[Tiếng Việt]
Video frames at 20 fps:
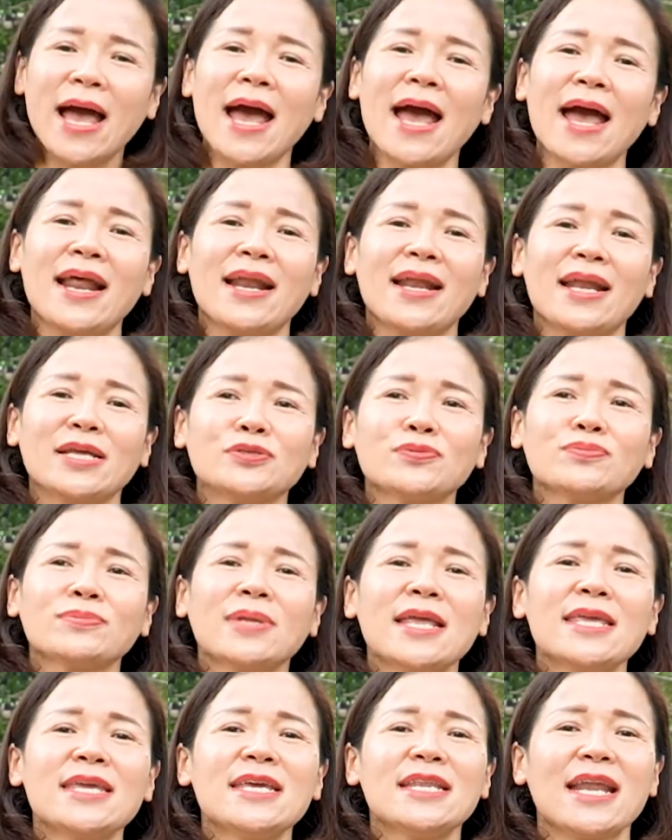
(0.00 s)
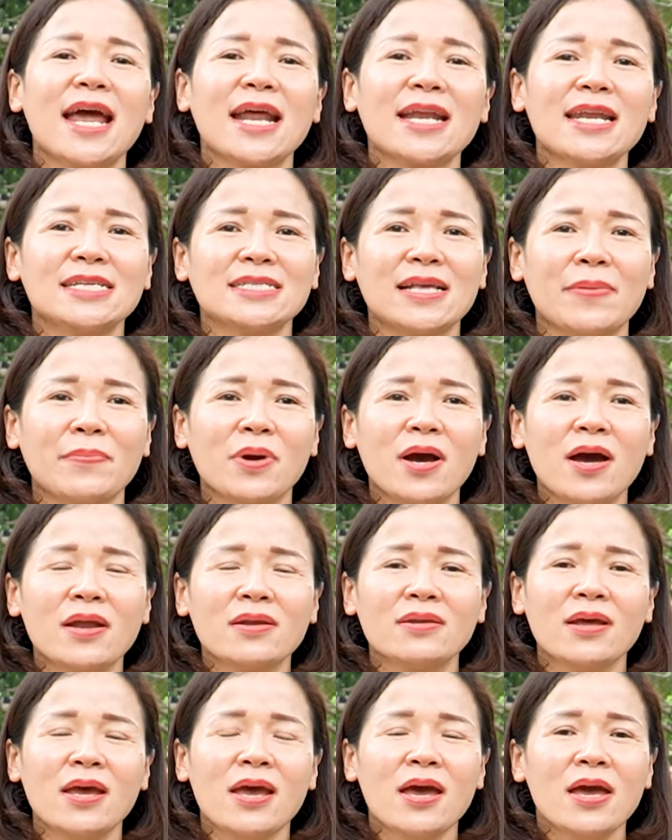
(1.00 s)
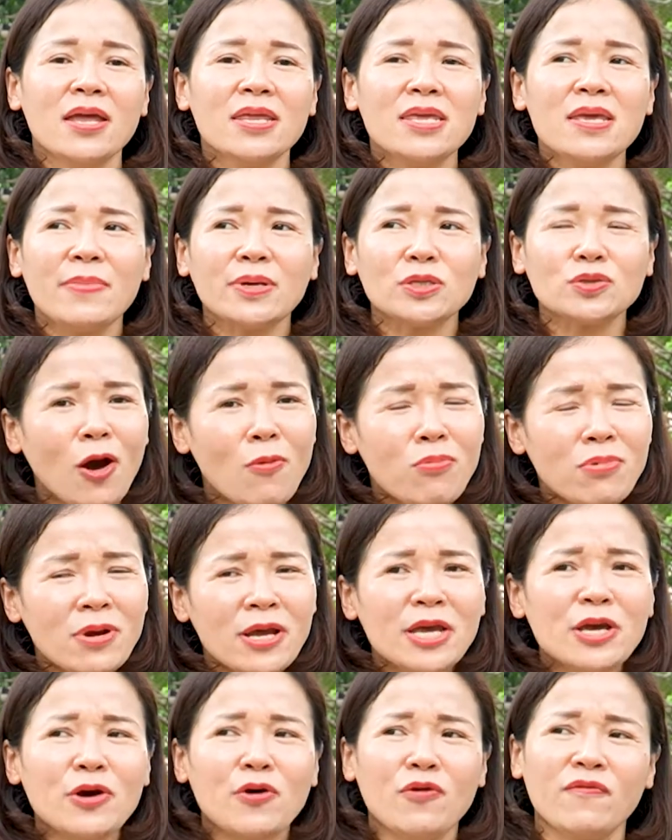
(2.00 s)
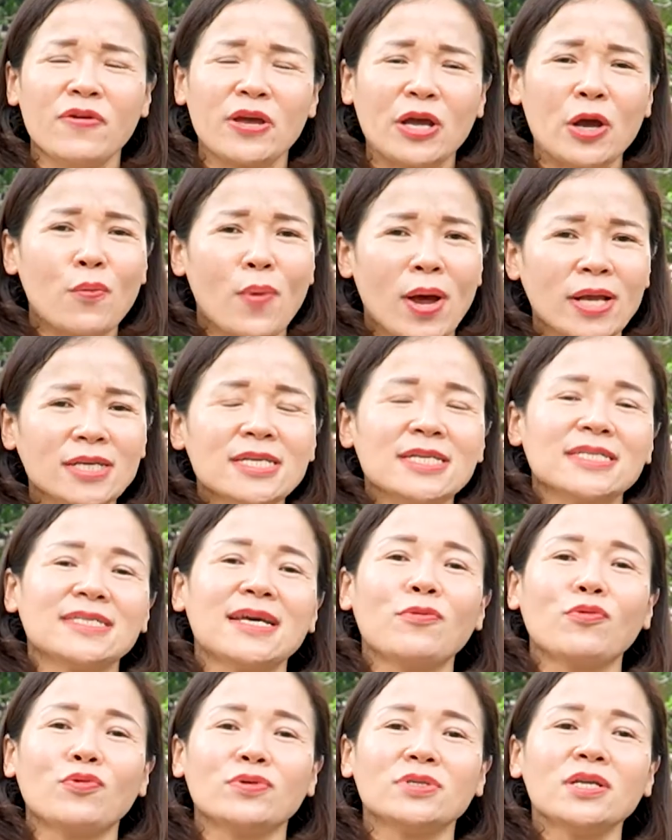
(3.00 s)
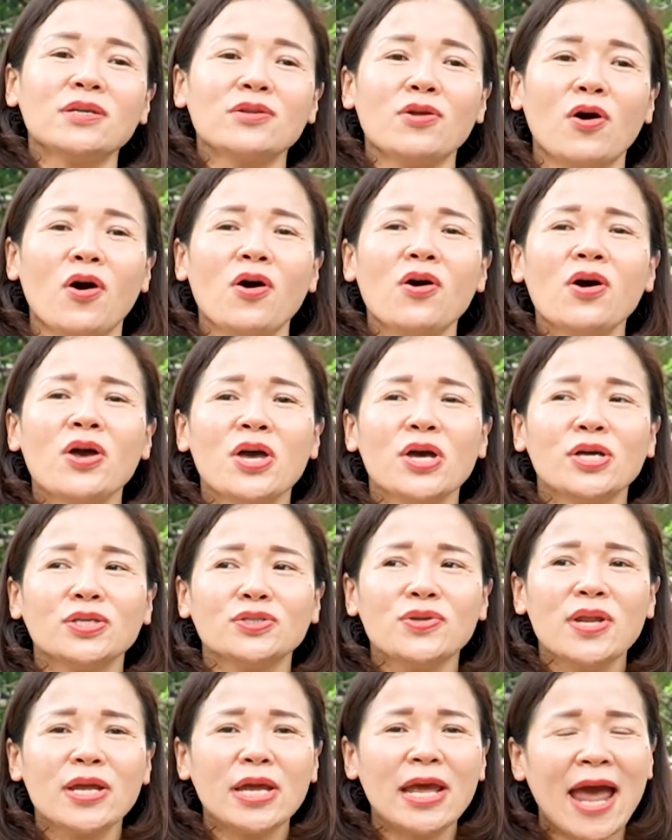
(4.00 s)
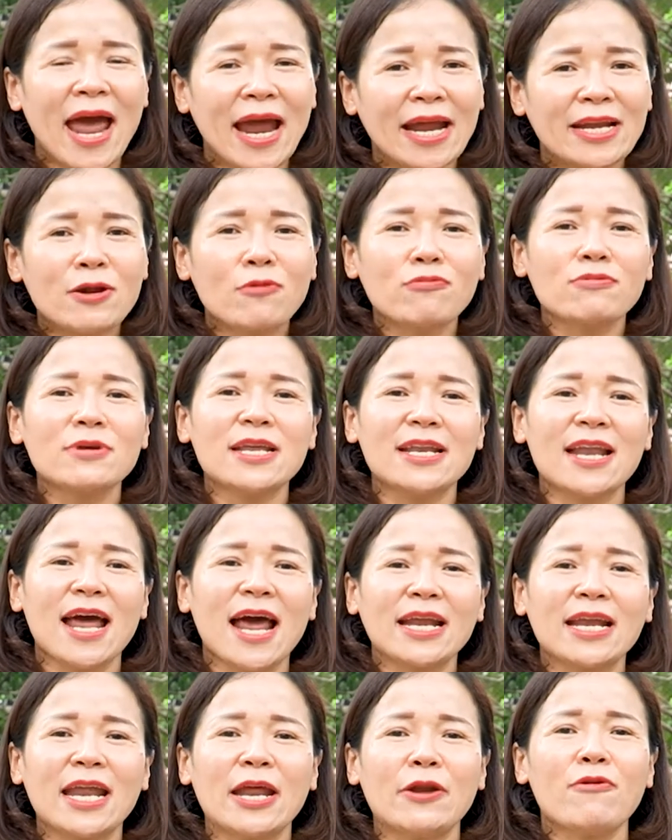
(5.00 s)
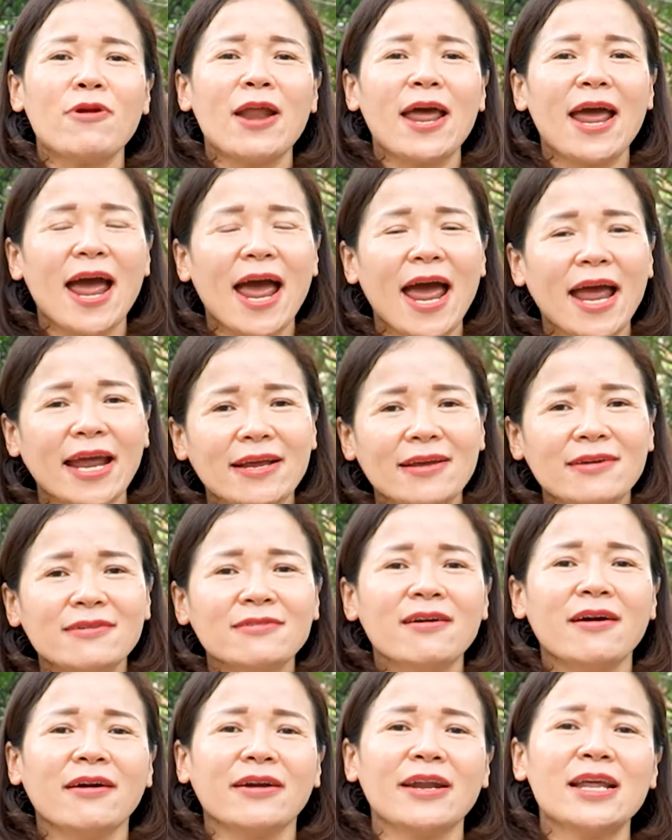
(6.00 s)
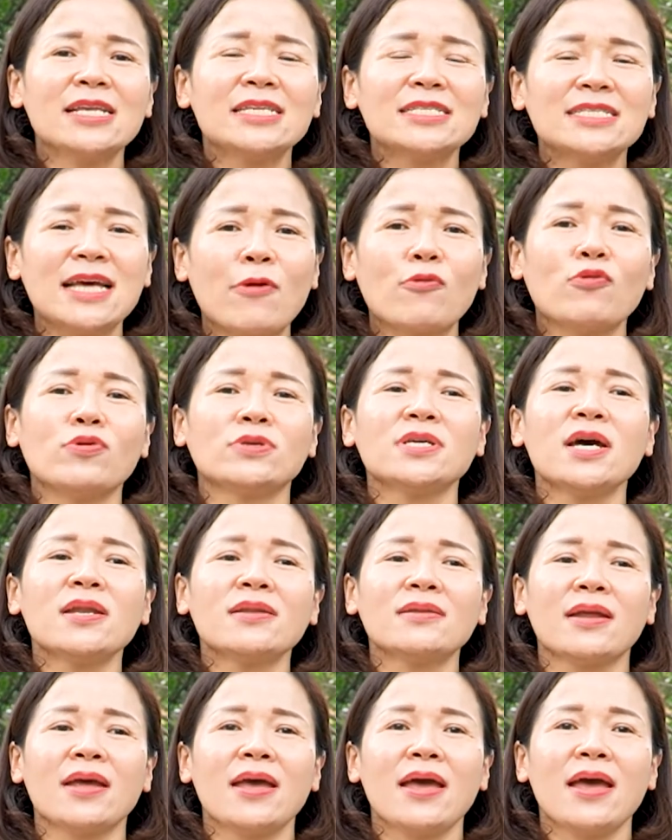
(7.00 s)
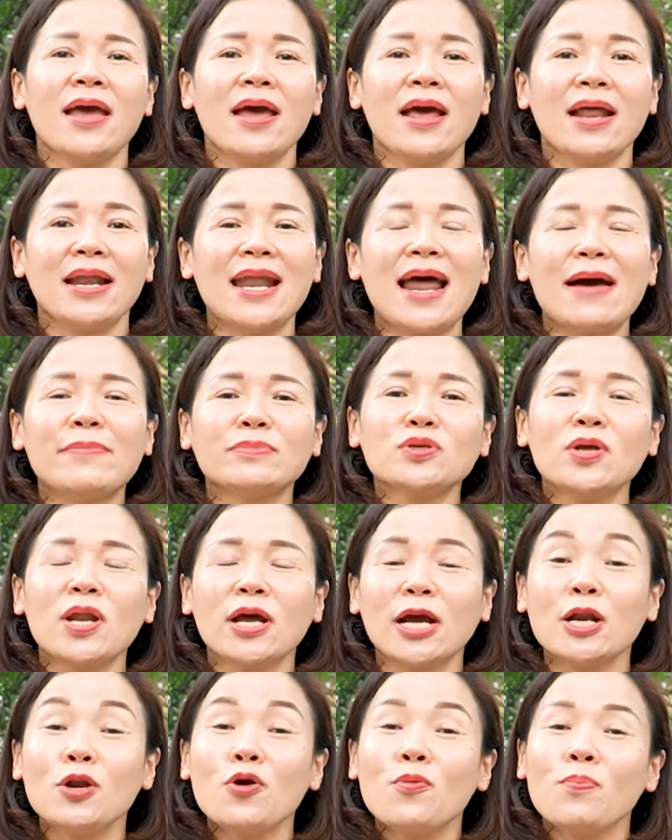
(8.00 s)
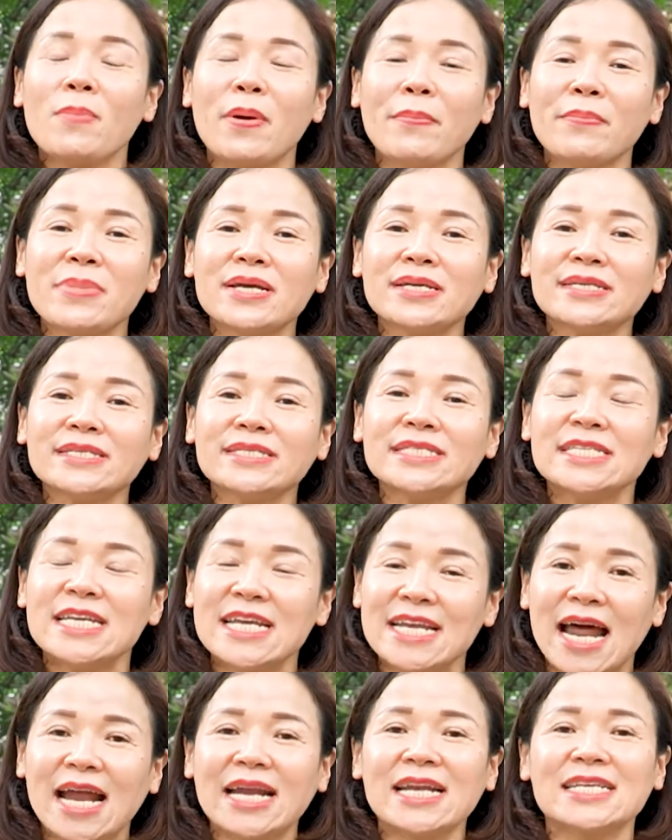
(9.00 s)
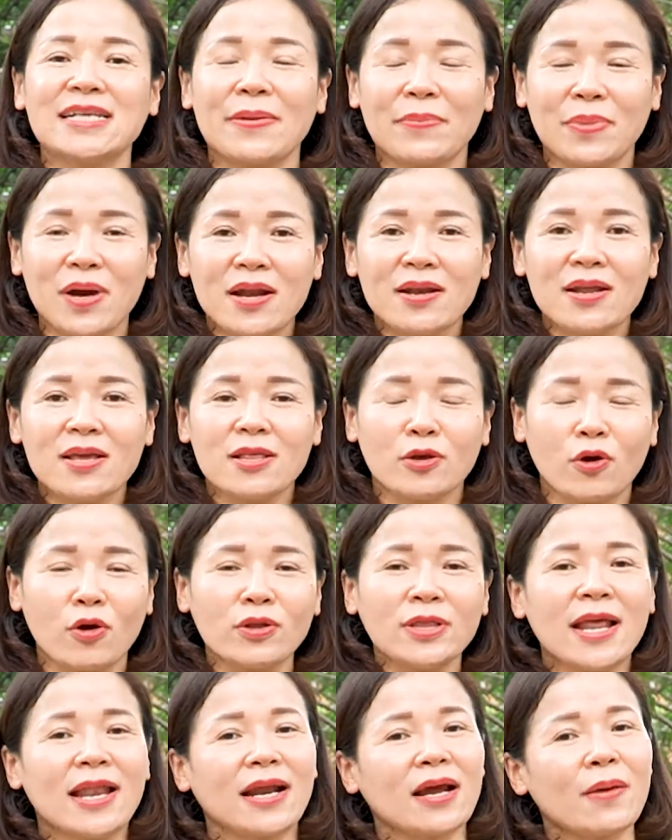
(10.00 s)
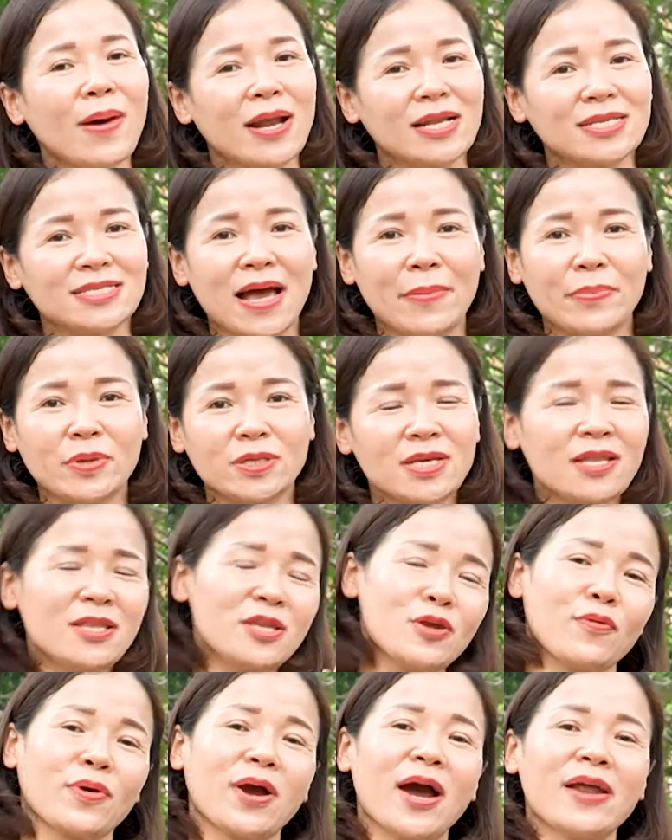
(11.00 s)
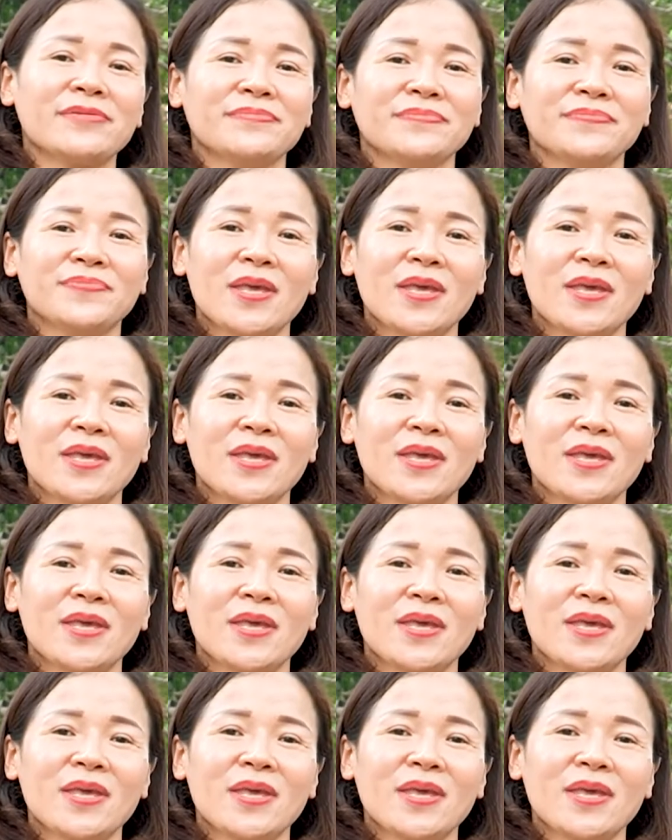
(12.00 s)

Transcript: ta là chúng ta nhịn ăn để giảm cân nhưng mà không hiểu về cái quá trình trao đổi chất đó cho nên cái hành động nhịn ăn này nó lại ảnh hưởng đến trao đổi chất làm cho là cái lúc mà mình nhịn ăn để giảm cân ấy có thể là các bạn giảm được rất nhiều cân